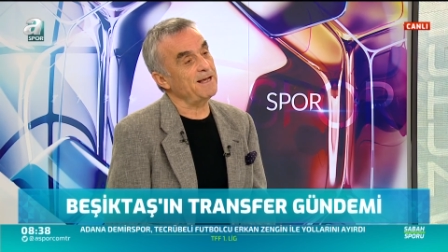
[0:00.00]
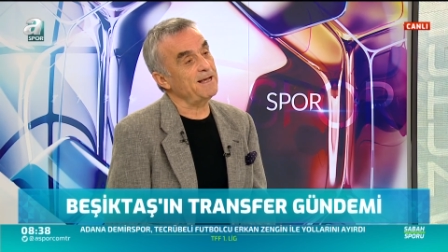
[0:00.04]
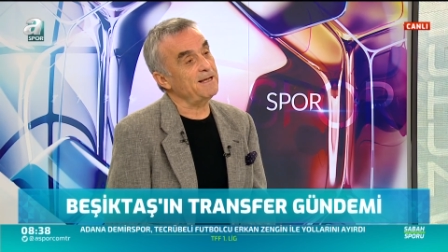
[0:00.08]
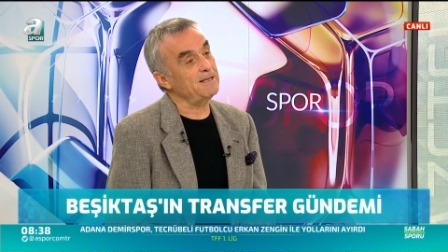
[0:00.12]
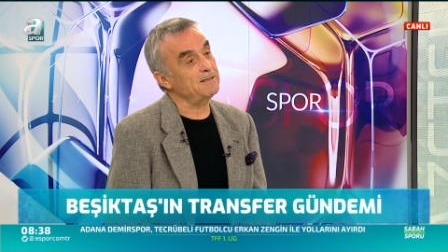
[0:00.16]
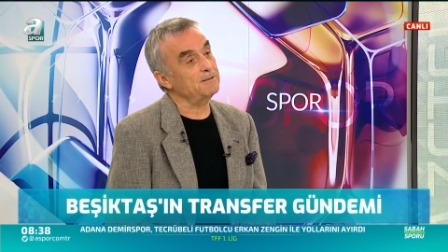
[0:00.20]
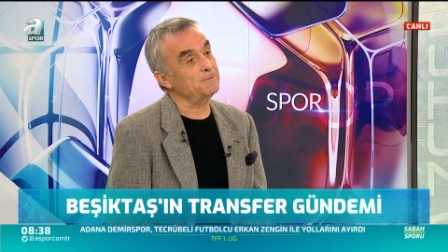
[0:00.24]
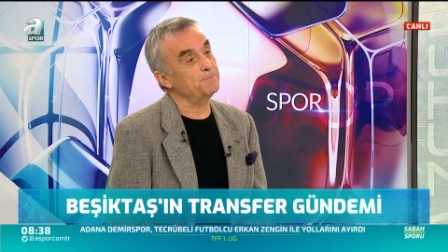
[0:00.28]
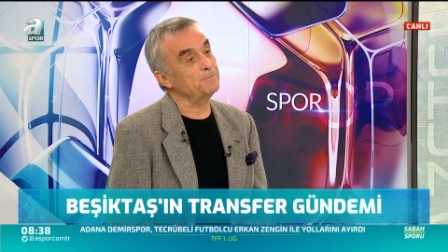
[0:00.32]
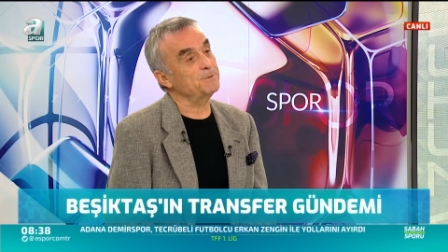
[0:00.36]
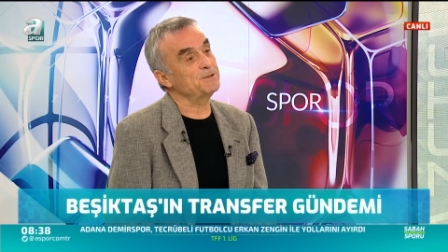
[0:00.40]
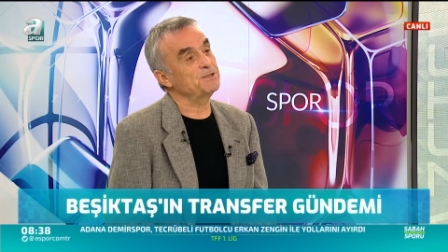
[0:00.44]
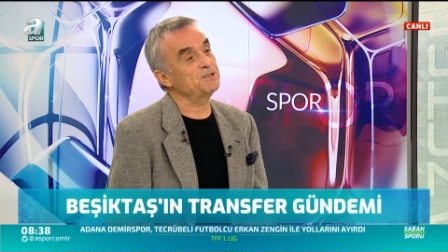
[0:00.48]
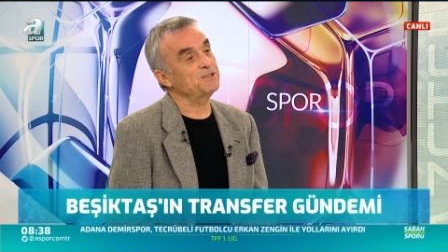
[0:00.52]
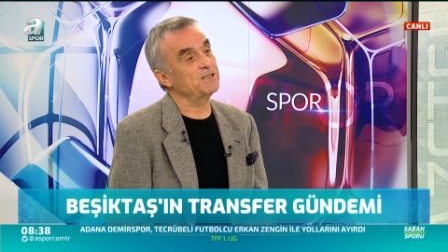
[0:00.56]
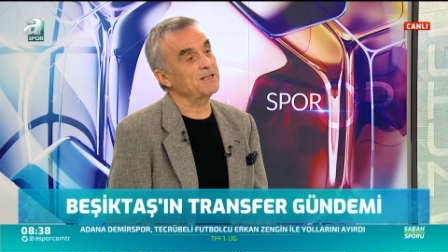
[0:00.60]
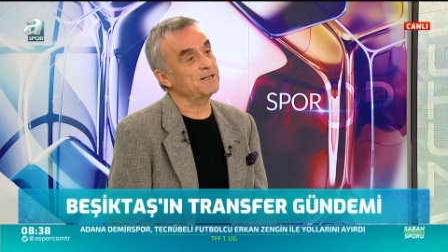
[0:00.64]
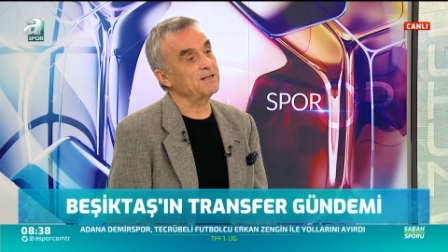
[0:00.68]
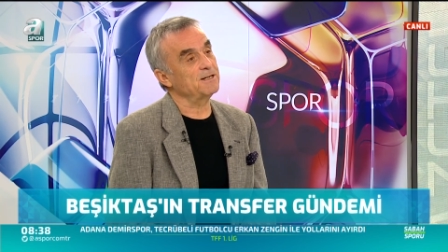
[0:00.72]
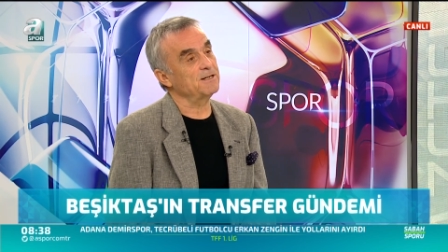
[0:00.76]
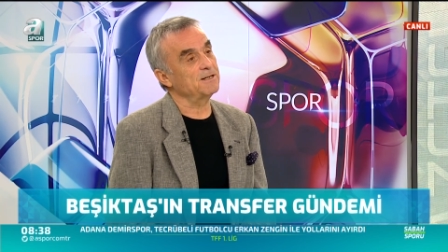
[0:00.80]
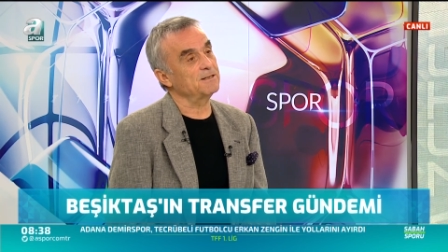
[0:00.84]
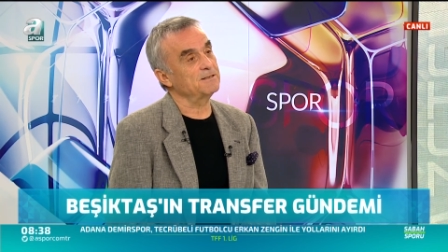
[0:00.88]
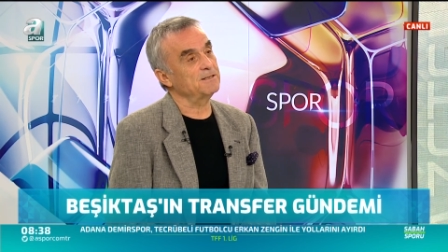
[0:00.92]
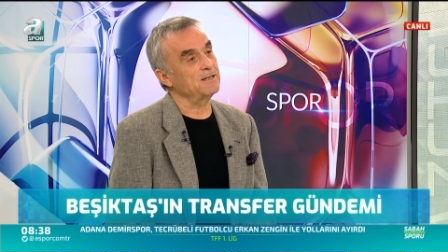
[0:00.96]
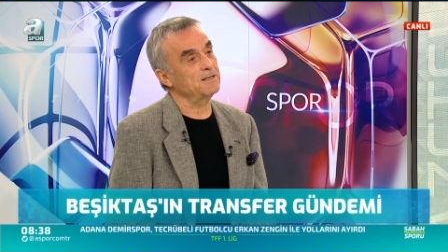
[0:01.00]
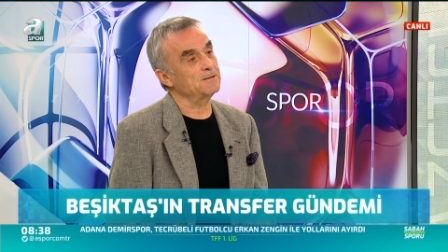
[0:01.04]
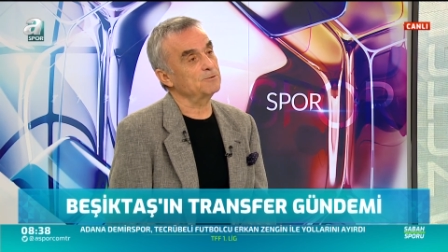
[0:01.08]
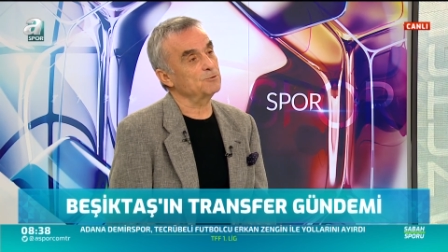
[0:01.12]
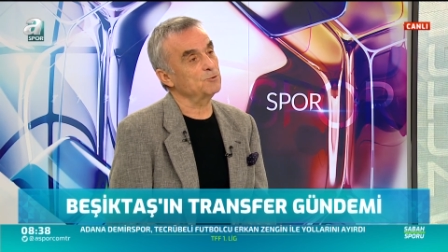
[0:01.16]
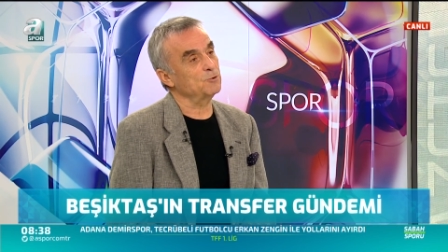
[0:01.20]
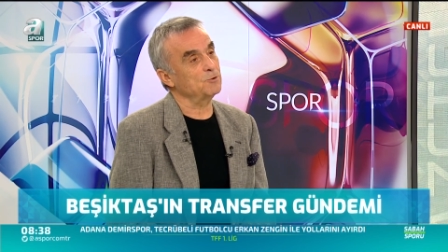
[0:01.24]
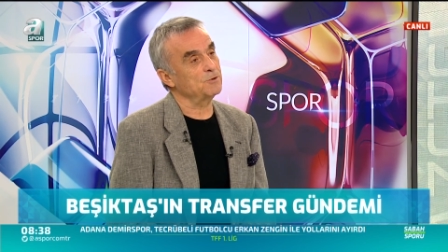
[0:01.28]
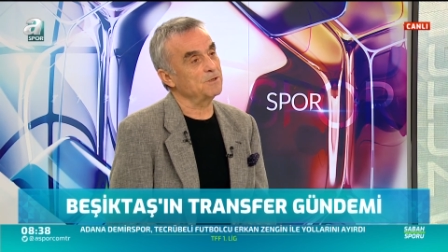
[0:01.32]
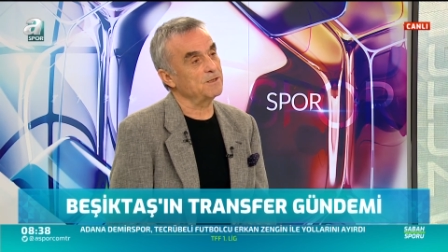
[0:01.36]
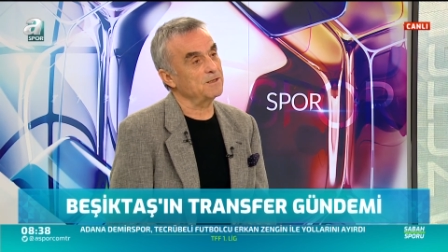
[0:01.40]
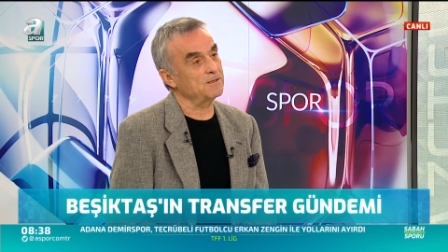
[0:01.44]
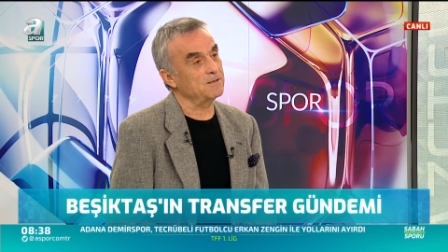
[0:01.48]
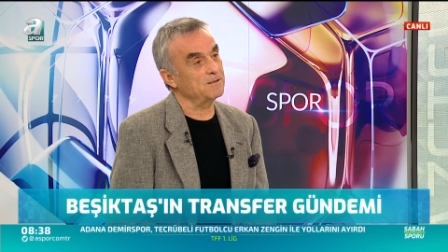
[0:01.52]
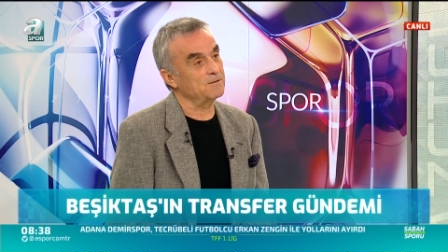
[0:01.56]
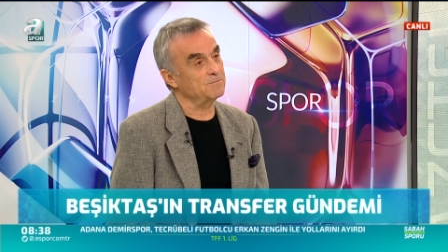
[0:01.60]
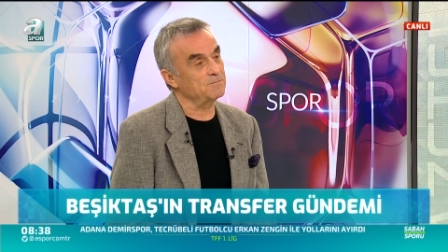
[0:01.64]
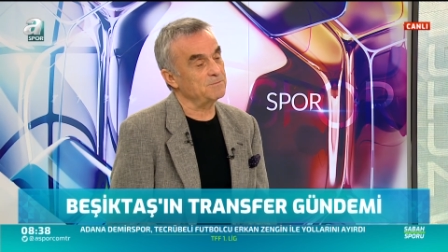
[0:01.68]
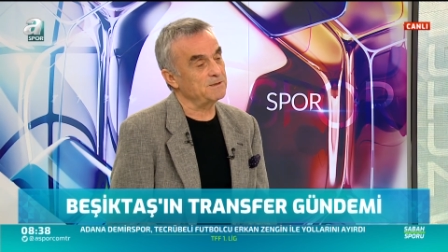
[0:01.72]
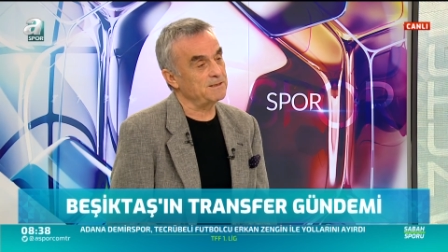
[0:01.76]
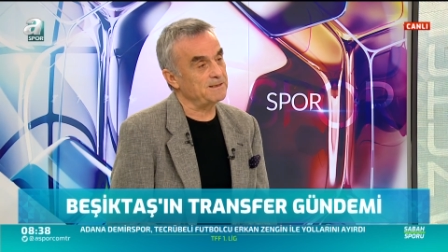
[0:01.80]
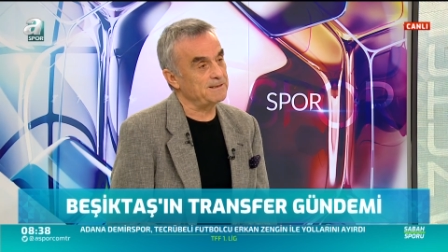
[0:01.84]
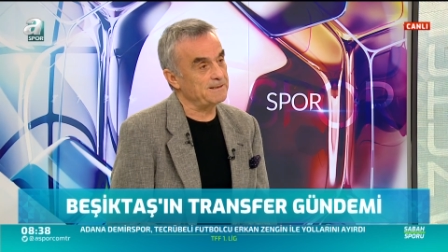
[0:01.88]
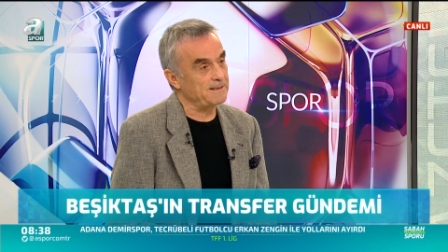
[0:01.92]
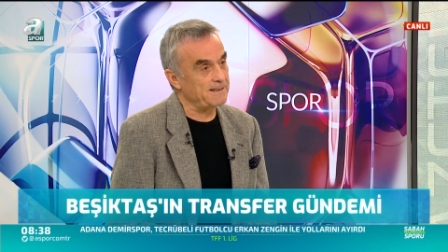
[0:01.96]
etmeyecek kadar
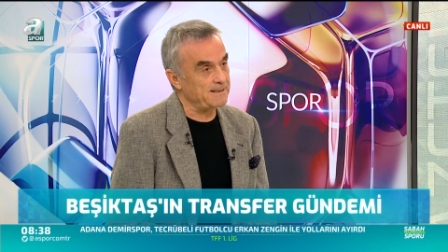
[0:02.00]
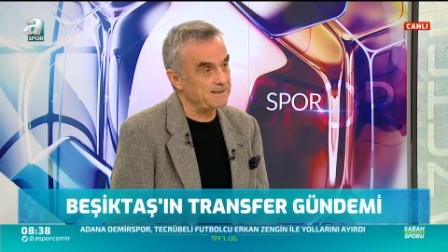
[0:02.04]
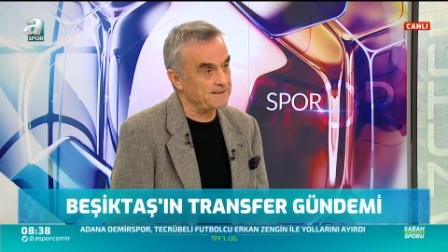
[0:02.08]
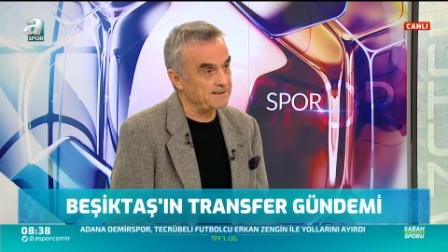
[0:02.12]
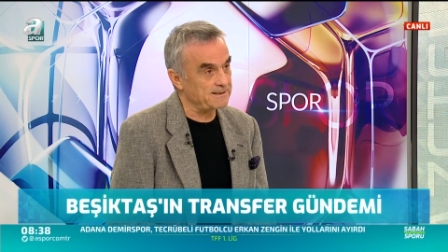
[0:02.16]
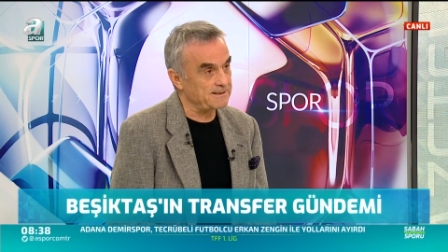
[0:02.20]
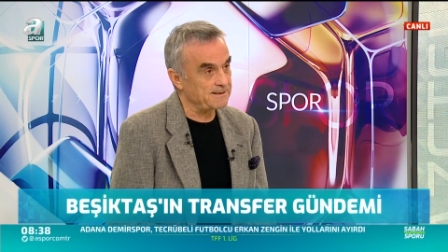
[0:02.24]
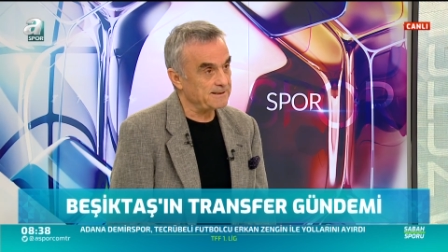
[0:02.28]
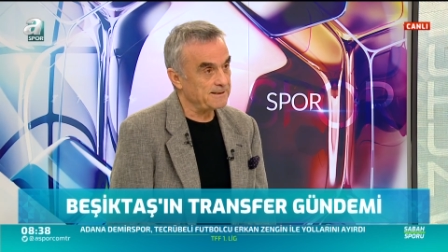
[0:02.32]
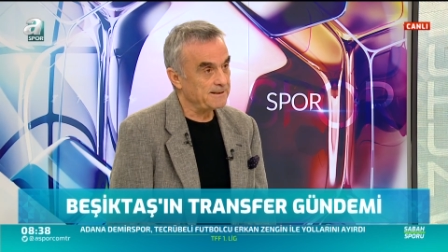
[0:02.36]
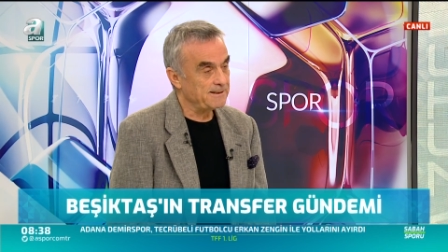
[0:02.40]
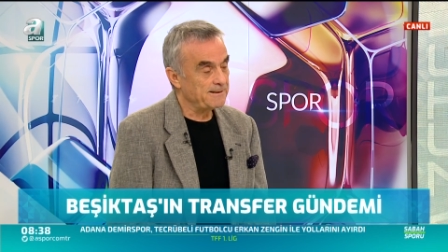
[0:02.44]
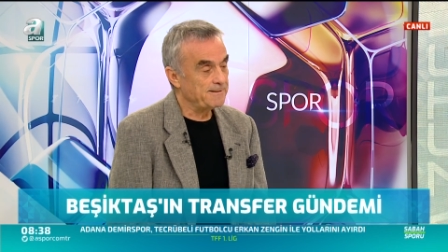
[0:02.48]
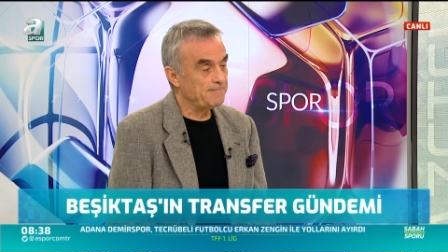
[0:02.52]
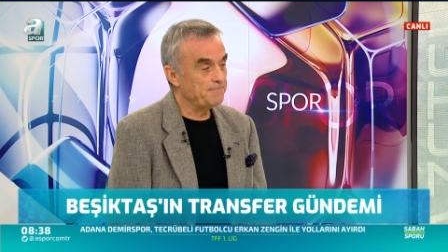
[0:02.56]
donanımlılar.